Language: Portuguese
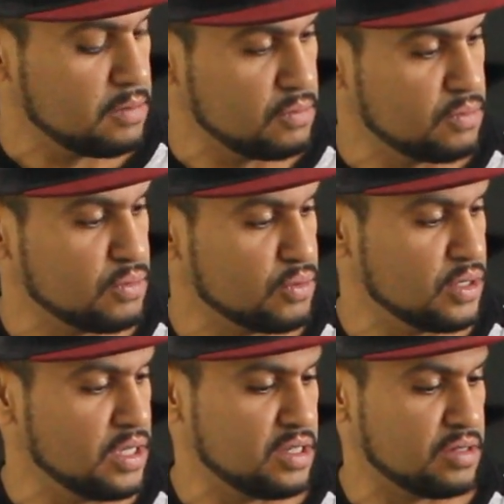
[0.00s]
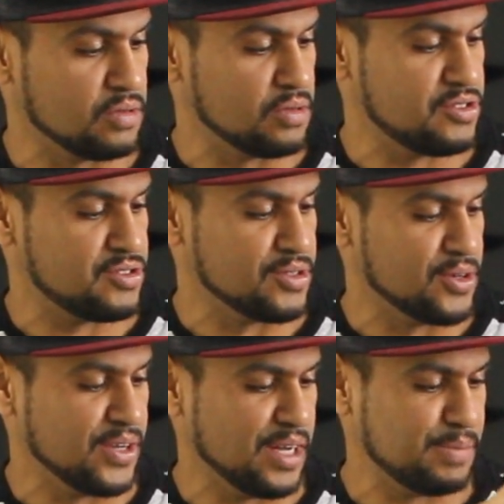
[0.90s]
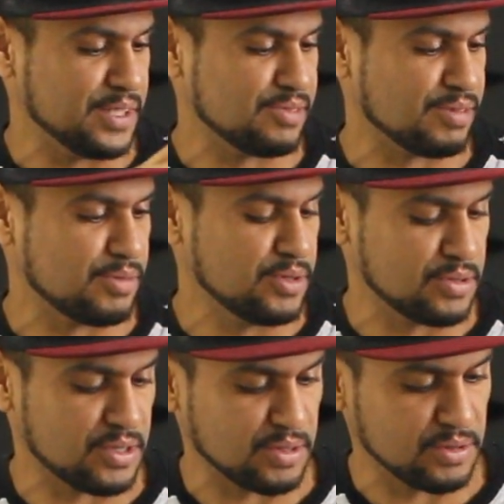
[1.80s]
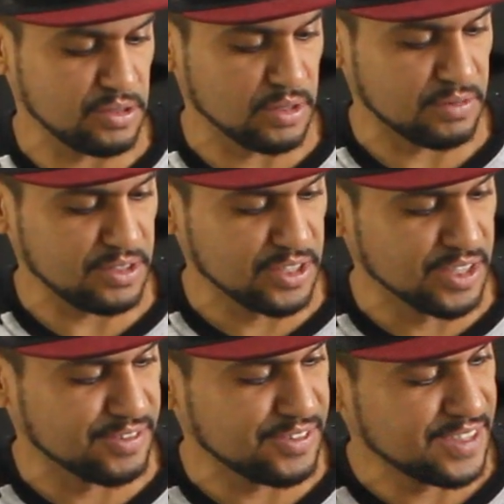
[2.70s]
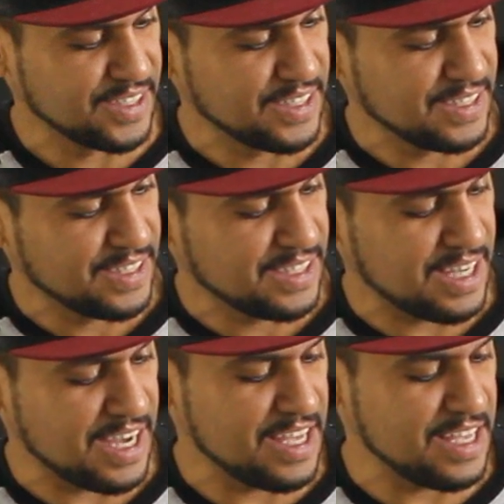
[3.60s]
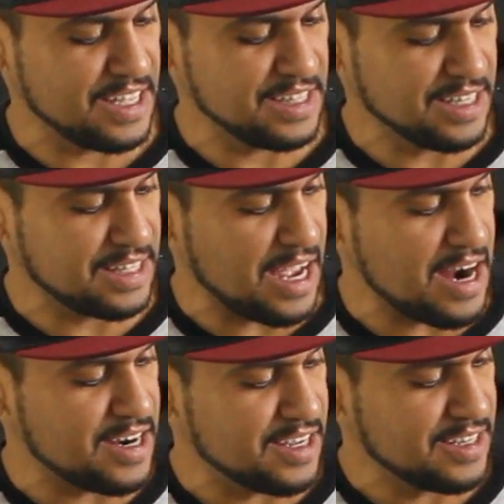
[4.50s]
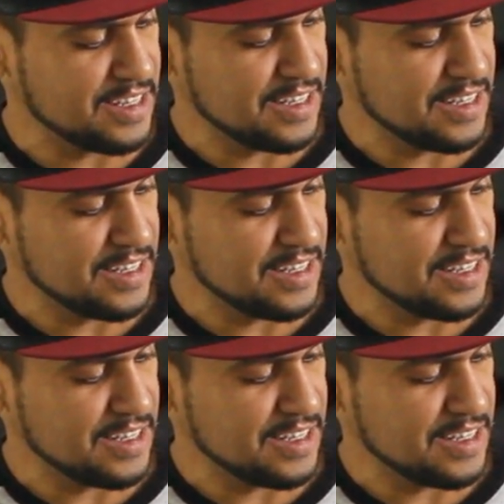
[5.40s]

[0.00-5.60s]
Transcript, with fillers: Muito show, né, pessoal? Muito show. De novo, de novo. Aí, lanterna.